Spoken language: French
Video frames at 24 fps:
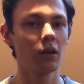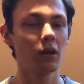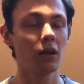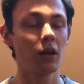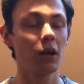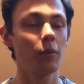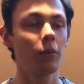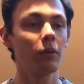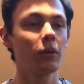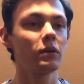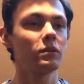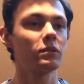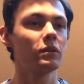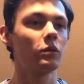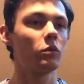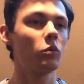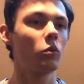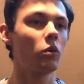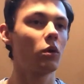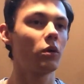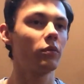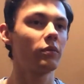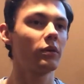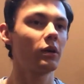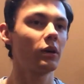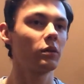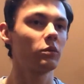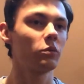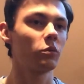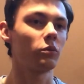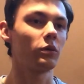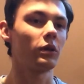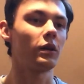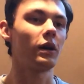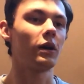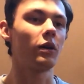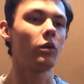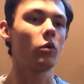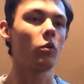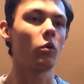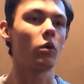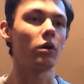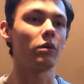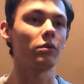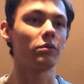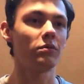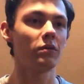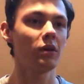Après cette croix verte, on a la
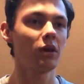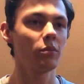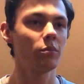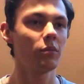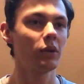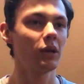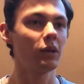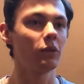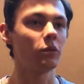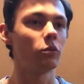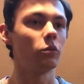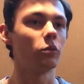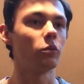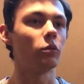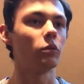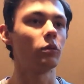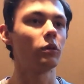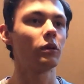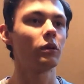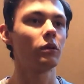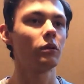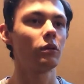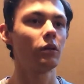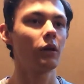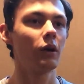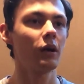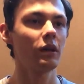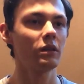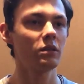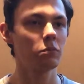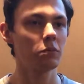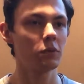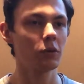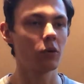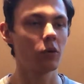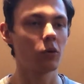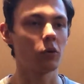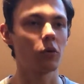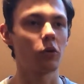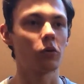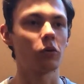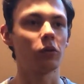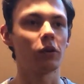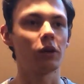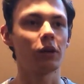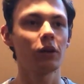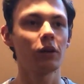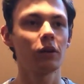croix vermeille de aspirant
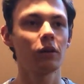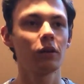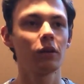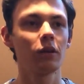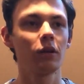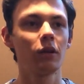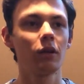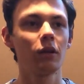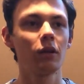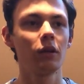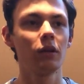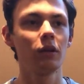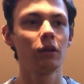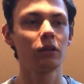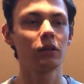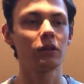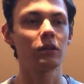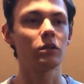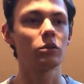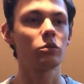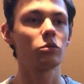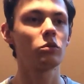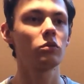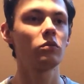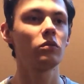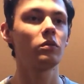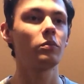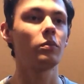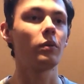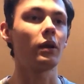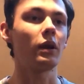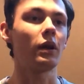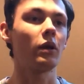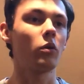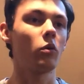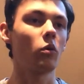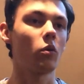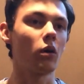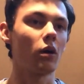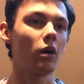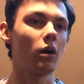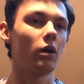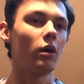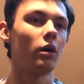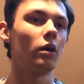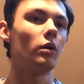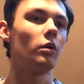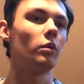grand clair, qui est suivie par la
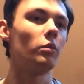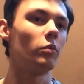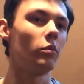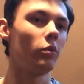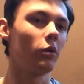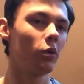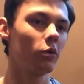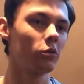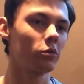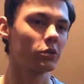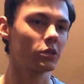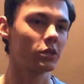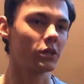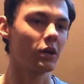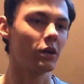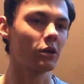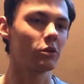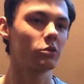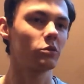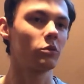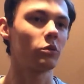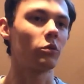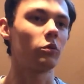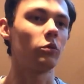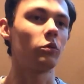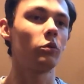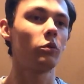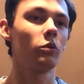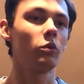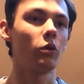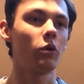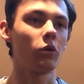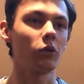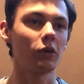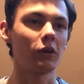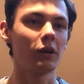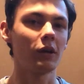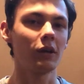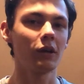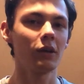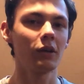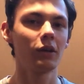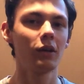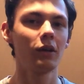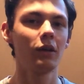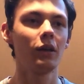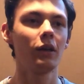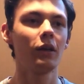croix blanche et argent de grand
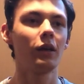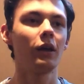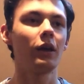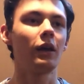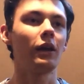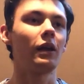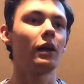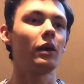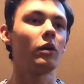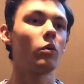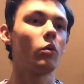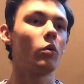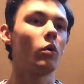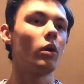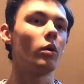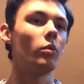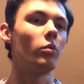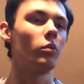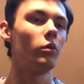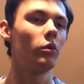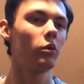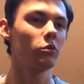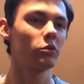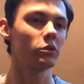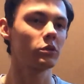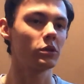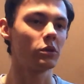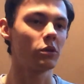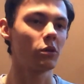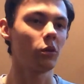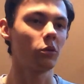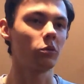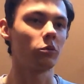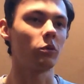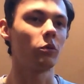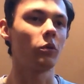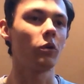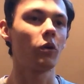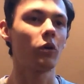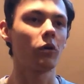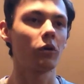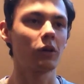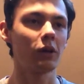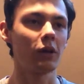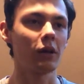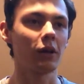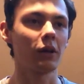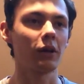clair et la croix blanche et or de grand
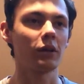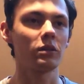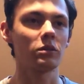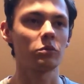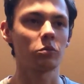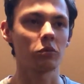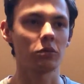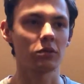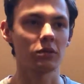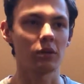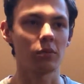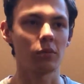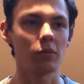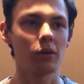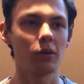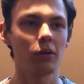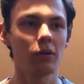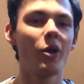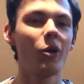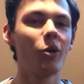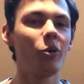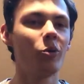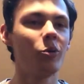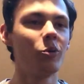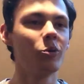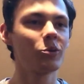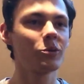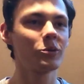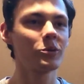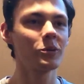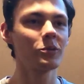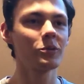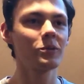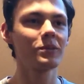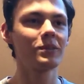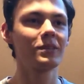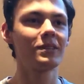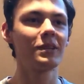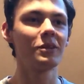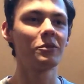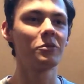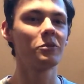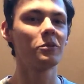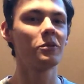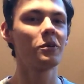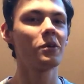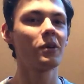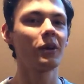clair responsable. Le sens des
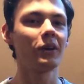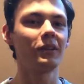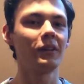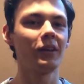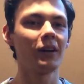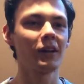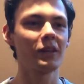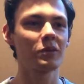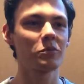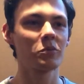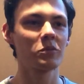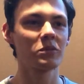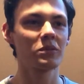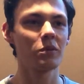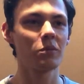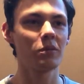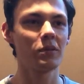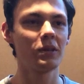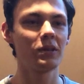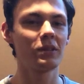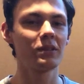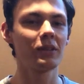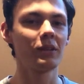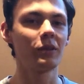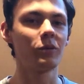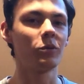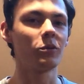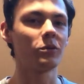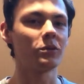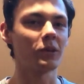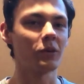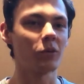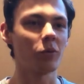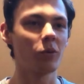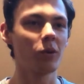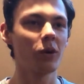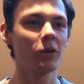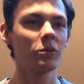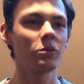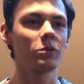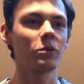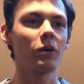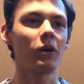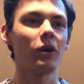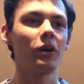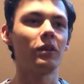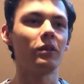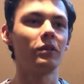couleurs et des responsabilités de ces croix
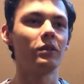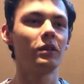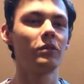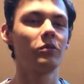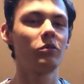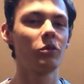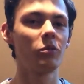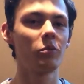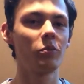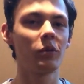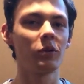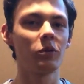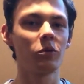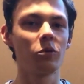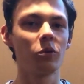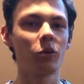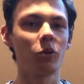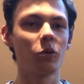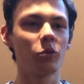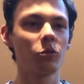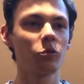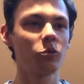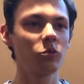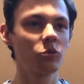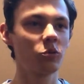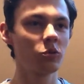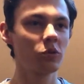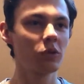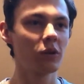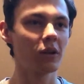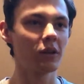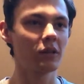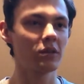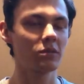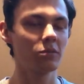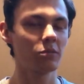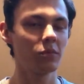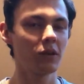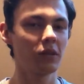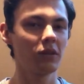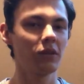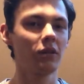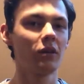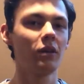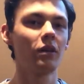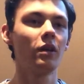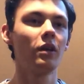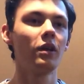sera développé durant toute la
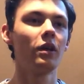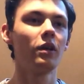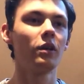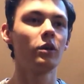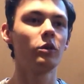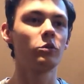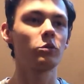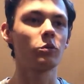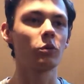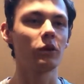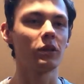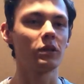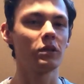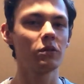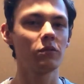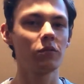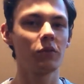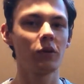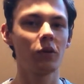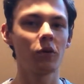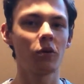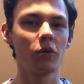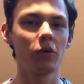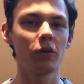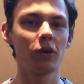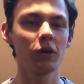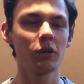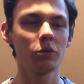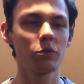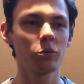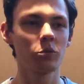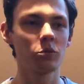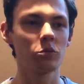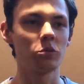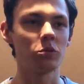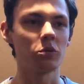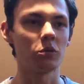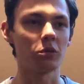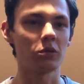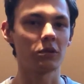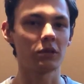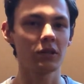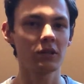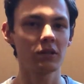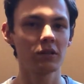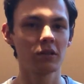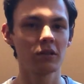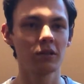semaine sur les différents réseaux du
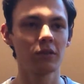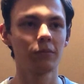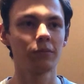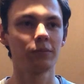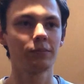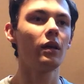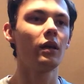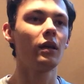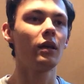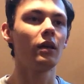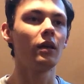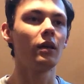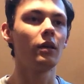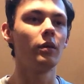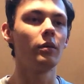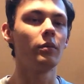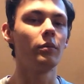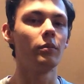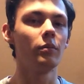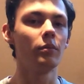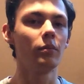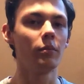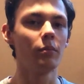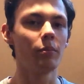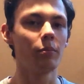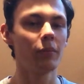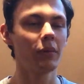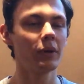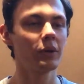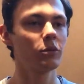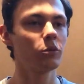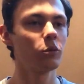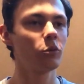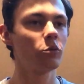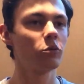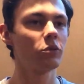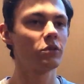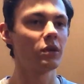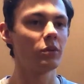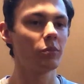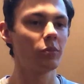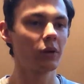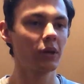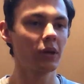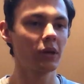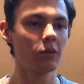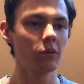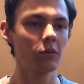diocèse. Et maintenant que je vous ai
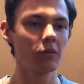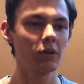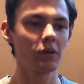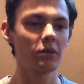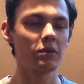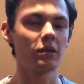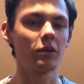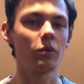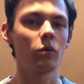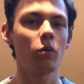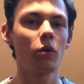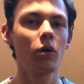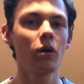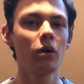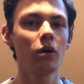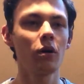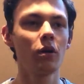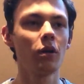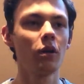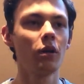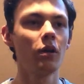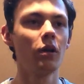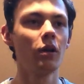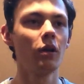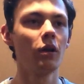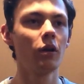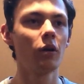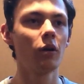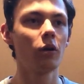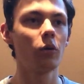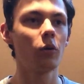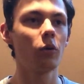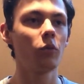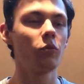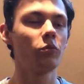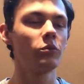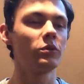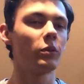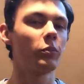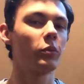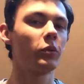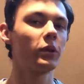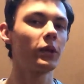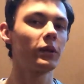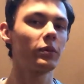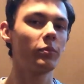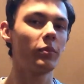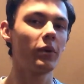présenté ces croix, on vous a
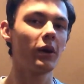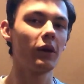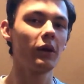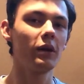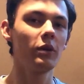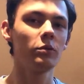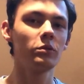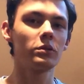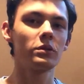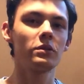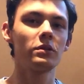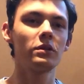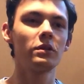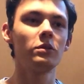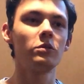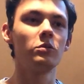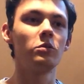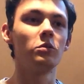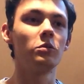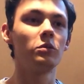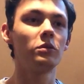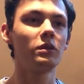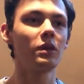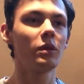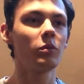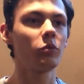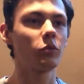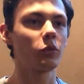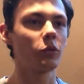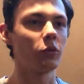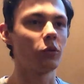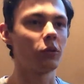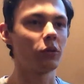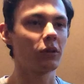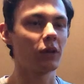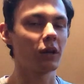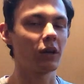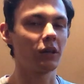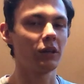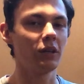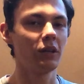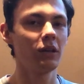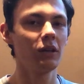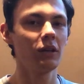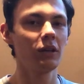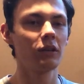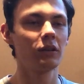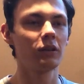peut-être parlé aussi du thème de notre
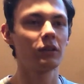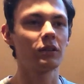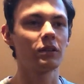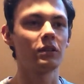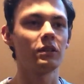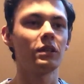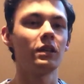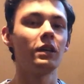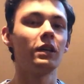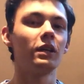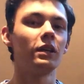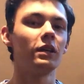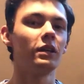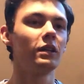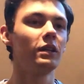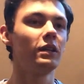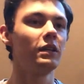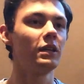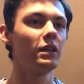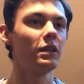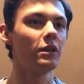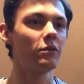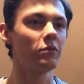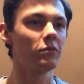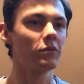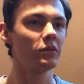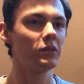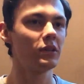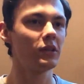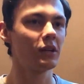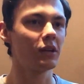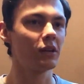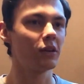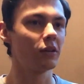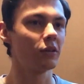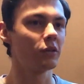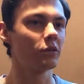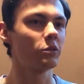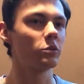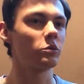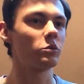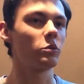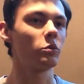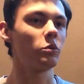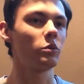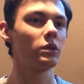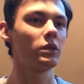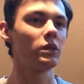année, qui est Il est fidèle,
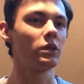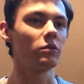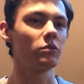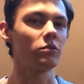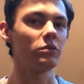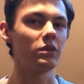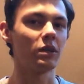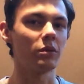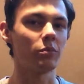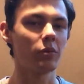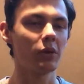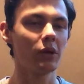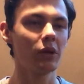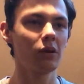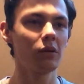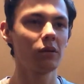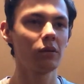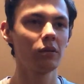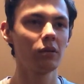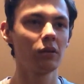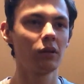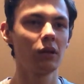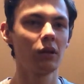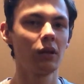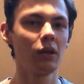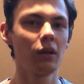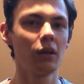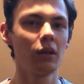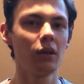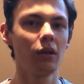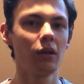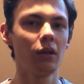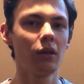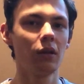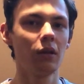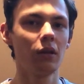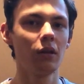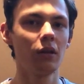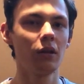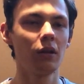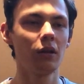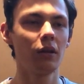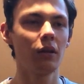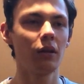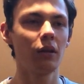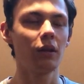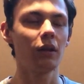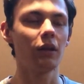celui qui vous appelle,
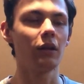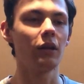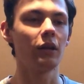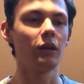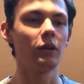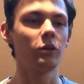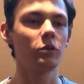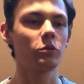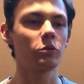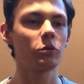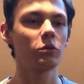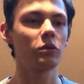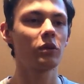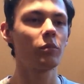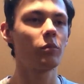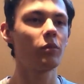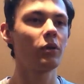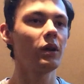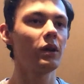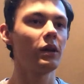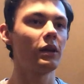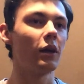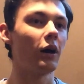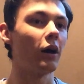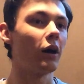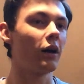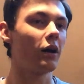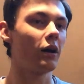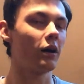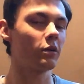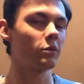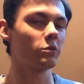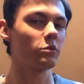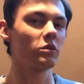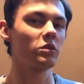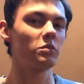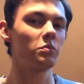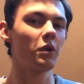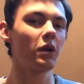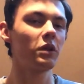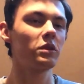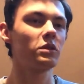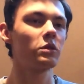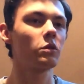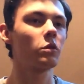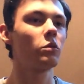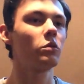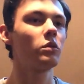et ce thème-là, il a un sens
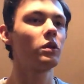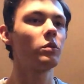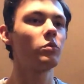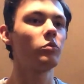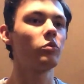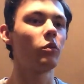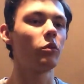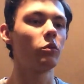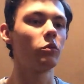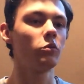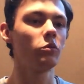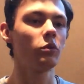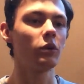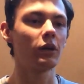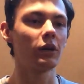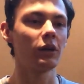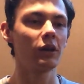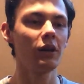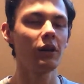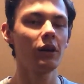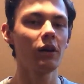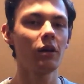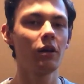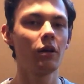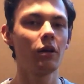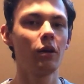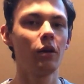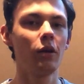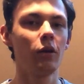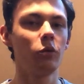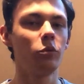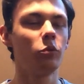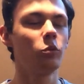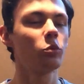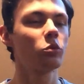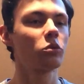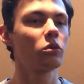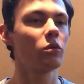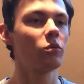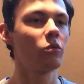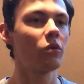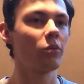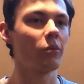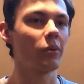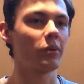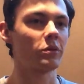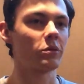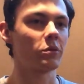particulier pour nous, les non
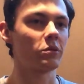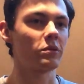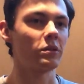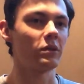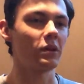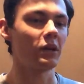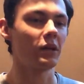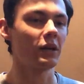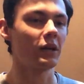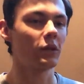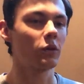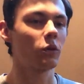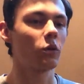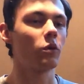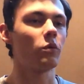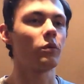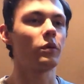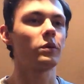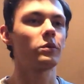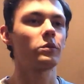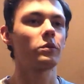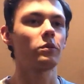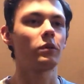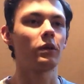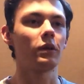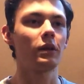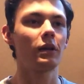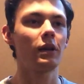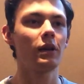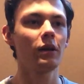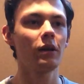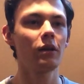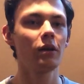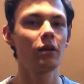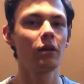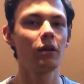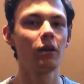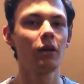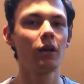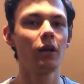seulement parce que c'est les 80 ans d'Éclair,